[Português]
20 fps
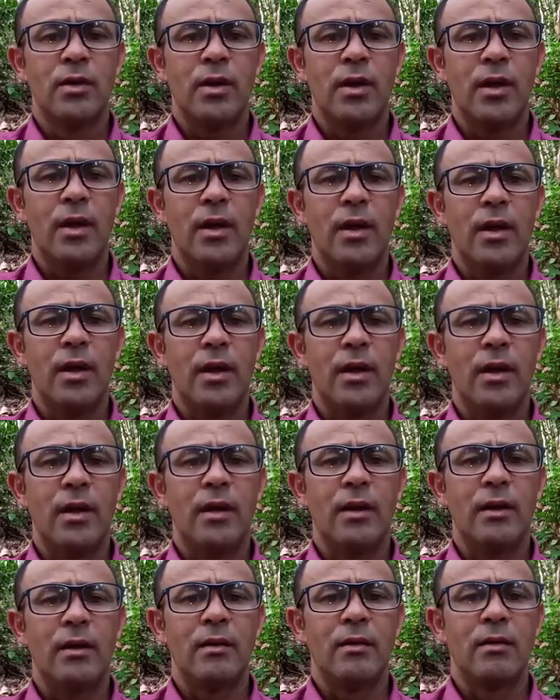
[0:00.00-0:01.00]

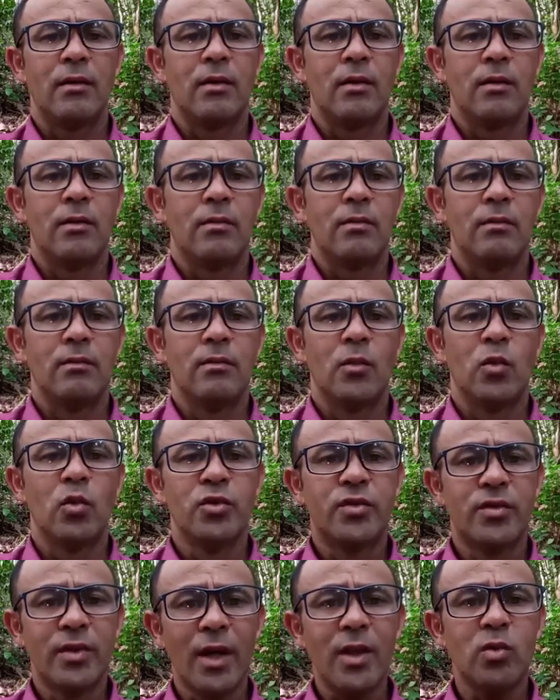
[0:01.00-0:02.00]
é,
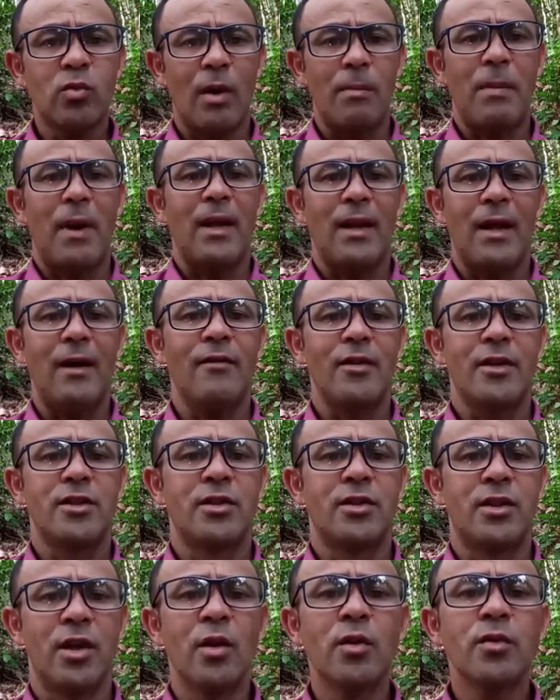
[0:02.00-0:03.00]
usando a palavra
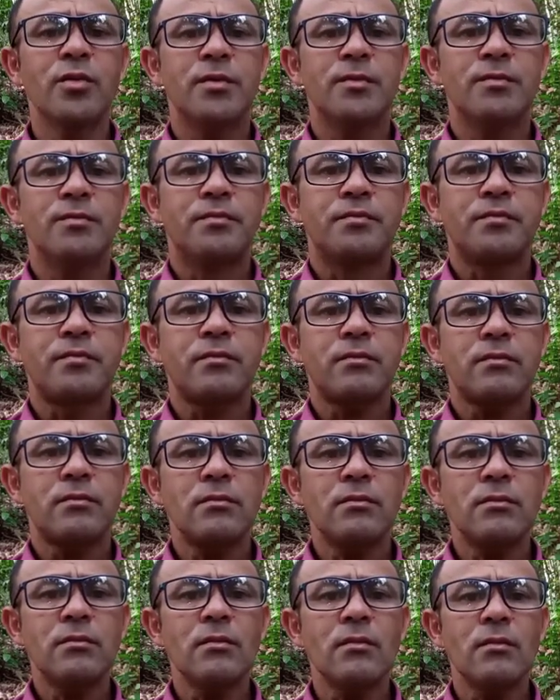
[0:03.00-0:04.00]
de Deus,
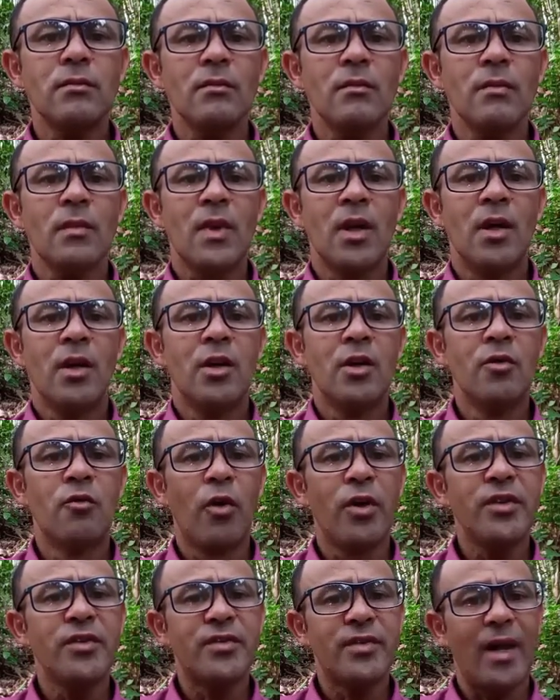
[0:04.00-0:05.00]
e
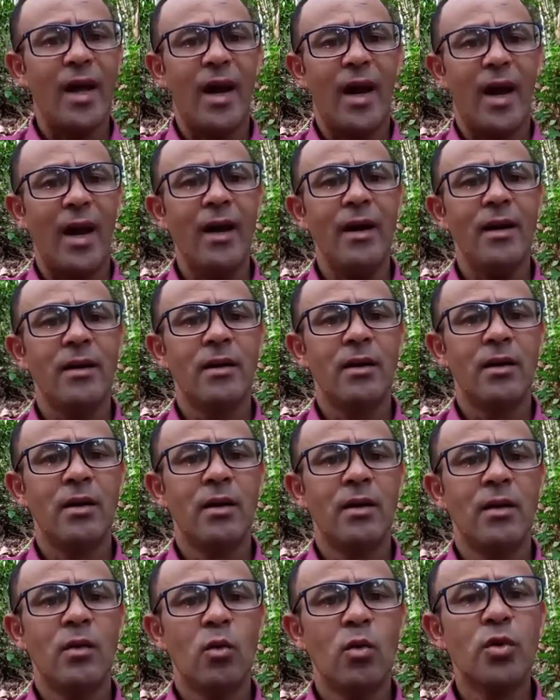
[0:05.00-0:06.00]
vou encerrar
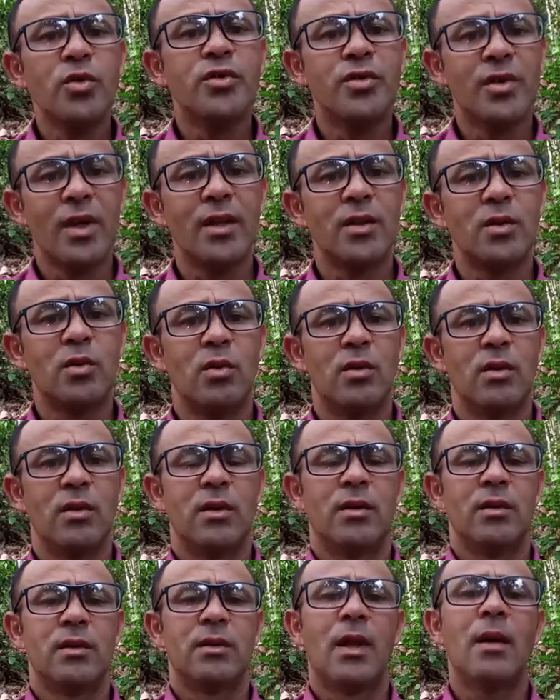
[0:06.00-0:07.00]
usando
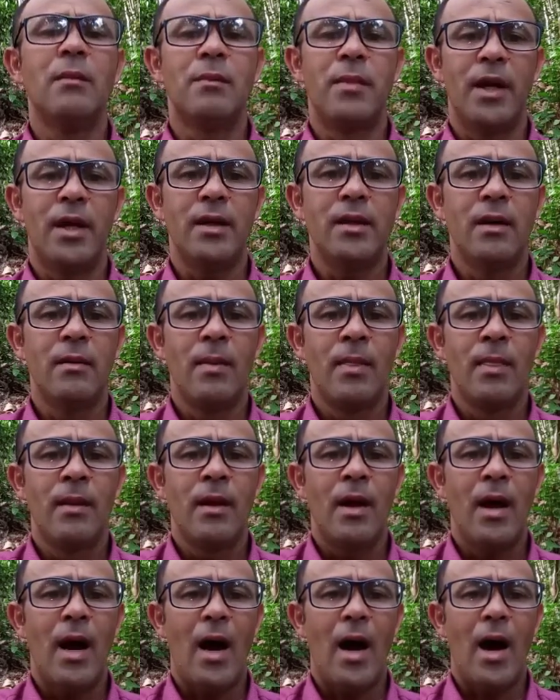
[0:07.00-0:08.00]
também
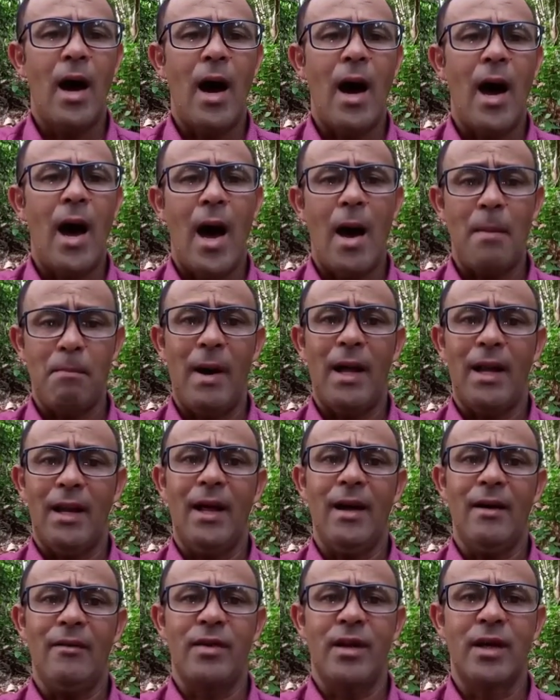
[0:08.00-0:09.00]
a
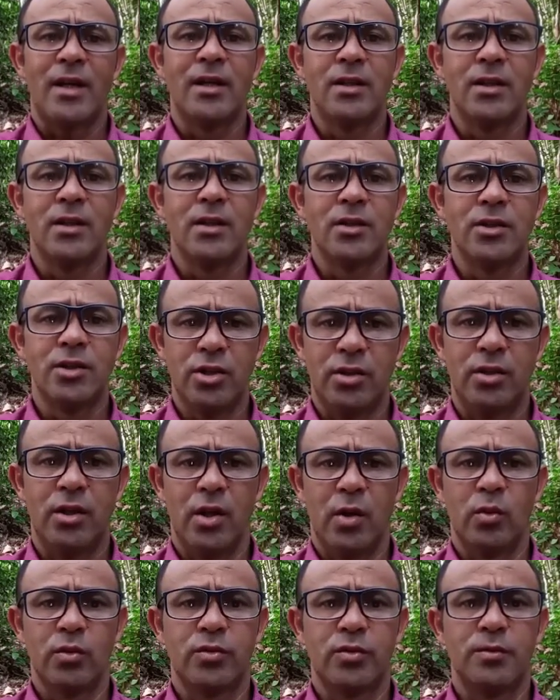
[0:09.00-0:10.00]
palavra de
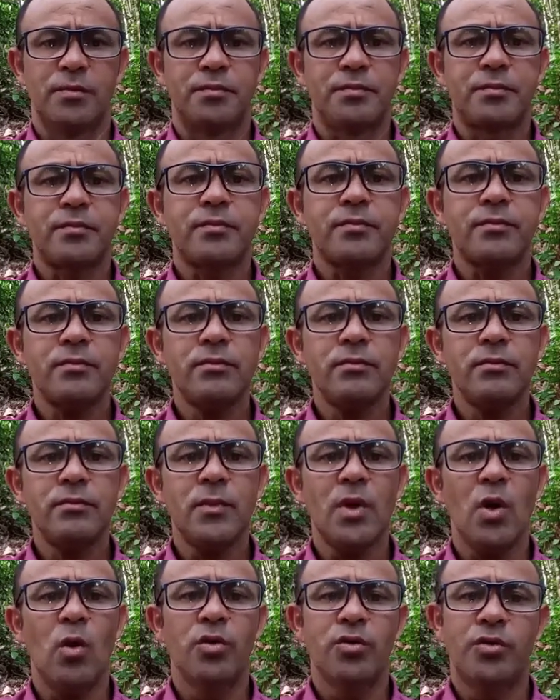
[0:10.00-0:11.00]
Deus.
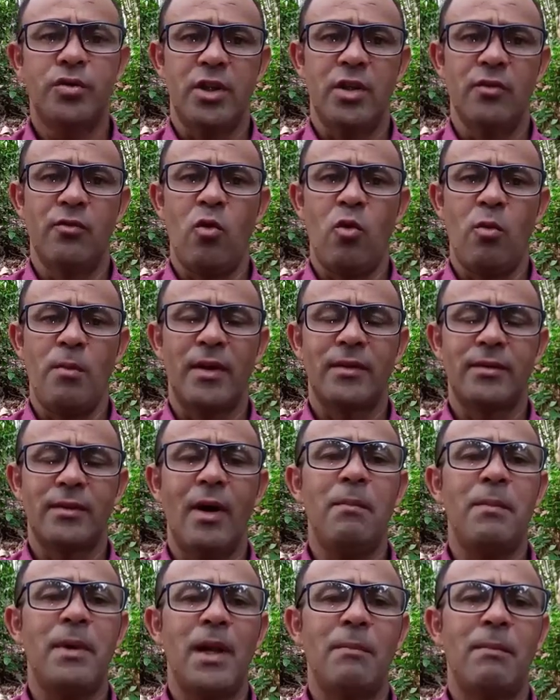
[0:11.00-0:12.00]
Ou seja, vou
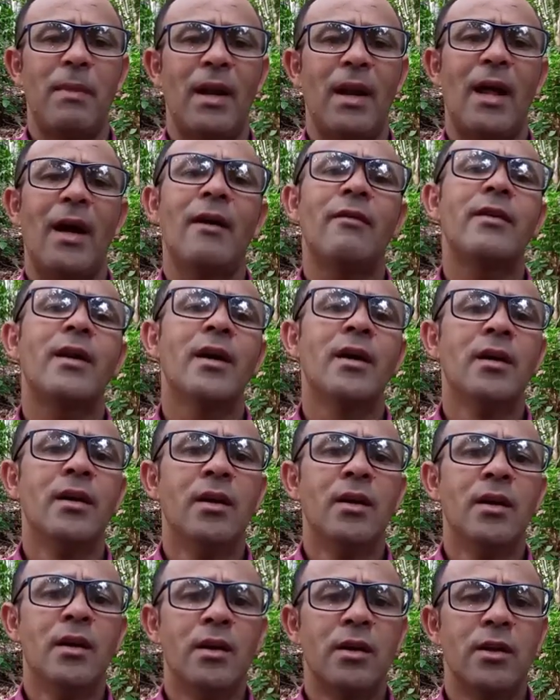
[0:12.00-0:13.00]
começar pela palavra
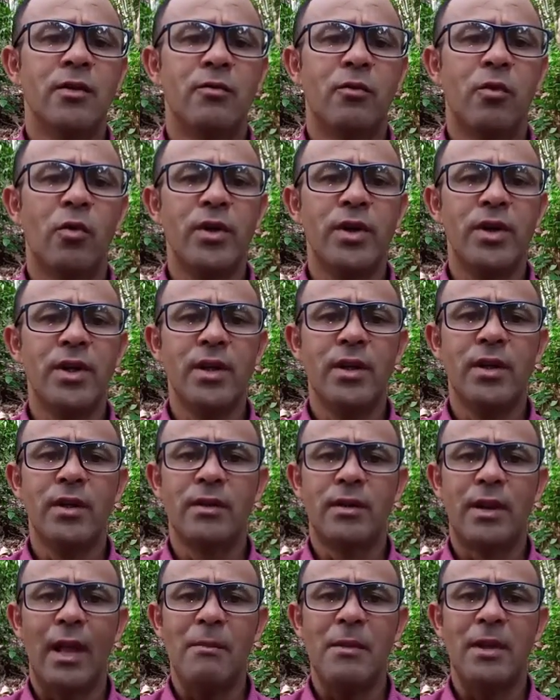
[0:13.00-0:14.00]
e vou
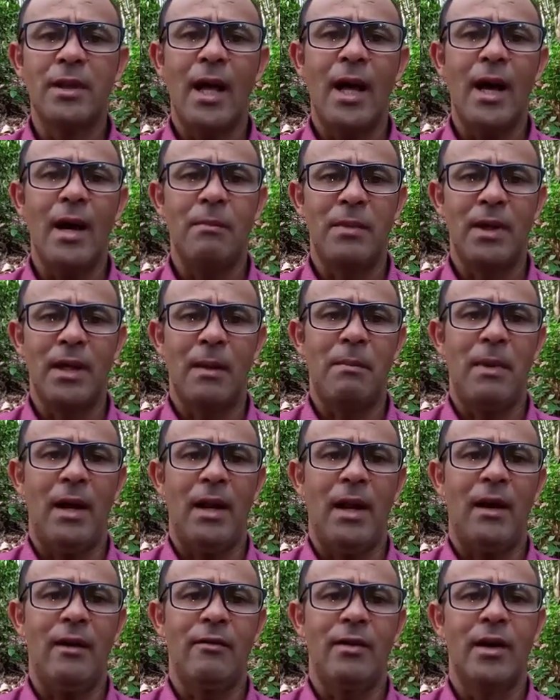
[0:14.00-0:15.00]
terminar pela
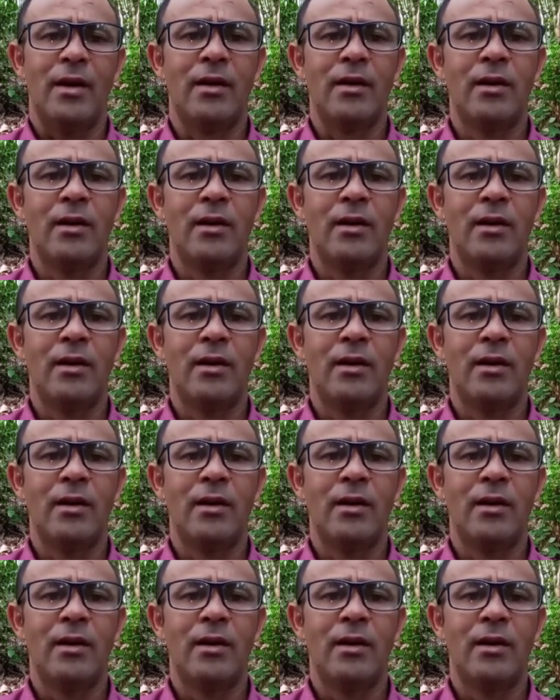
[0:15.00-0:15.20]
palavra.